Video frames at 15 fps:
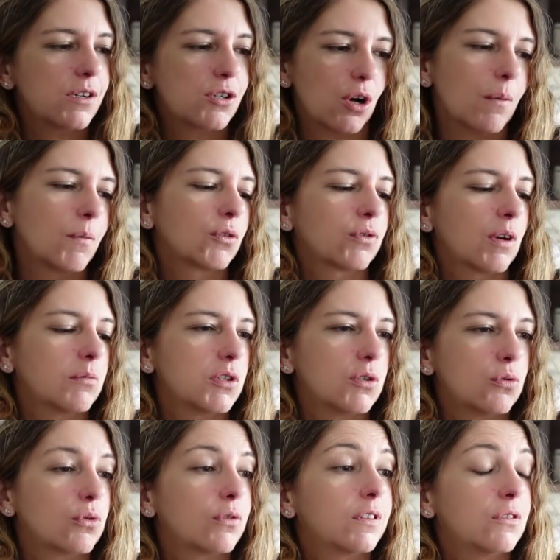Jérôme, l'autre fois, il me dit,
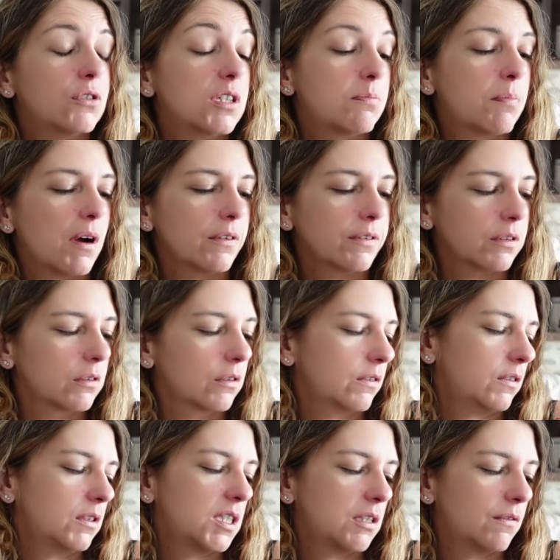euh, si tu penses,
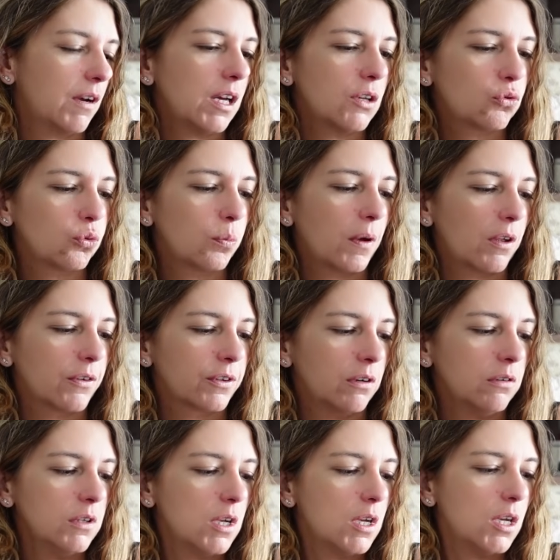si tu vas et tout,
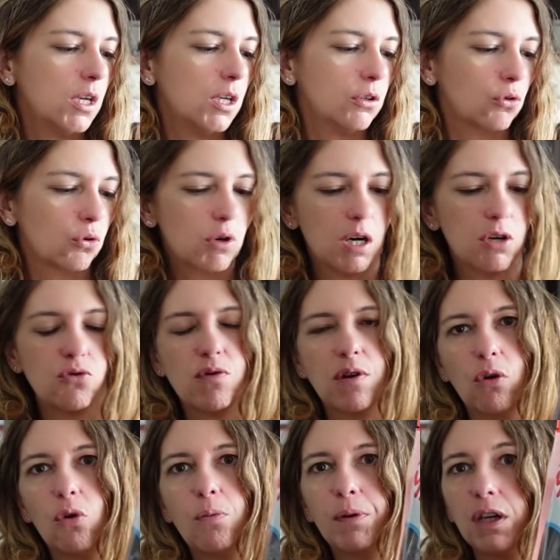prends-en. Donc là, je lui ai
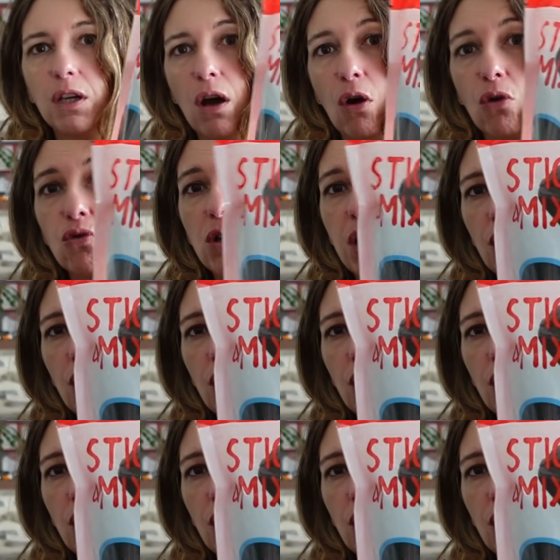repris. Alors lui, il